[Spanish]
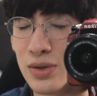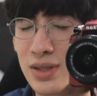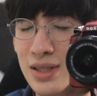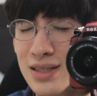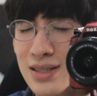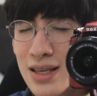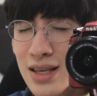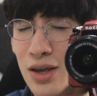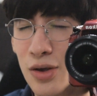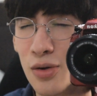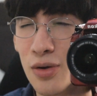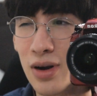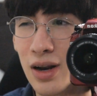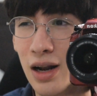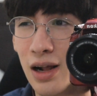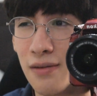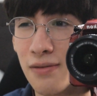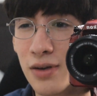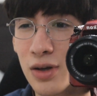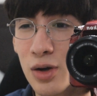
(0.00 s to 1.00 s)
diseñador
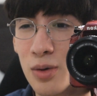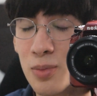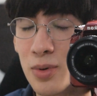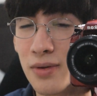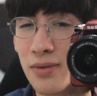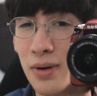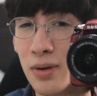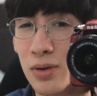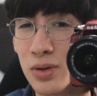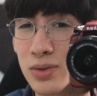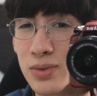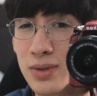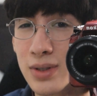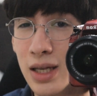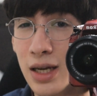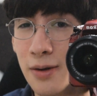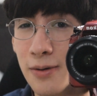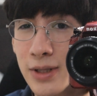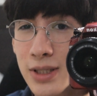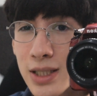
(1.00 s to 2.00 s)
gráfico, por favor
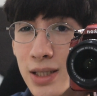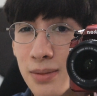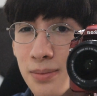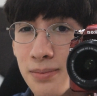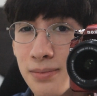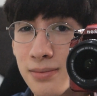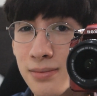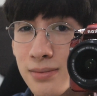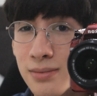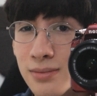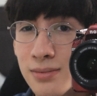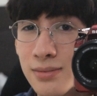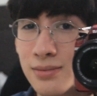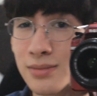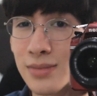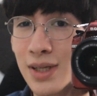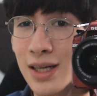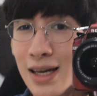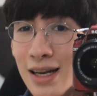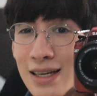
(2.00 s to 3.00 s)
suscríbanse.
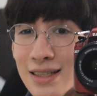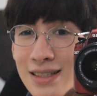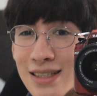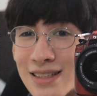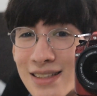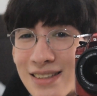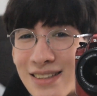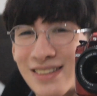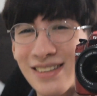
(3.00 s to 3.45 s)
Gracias.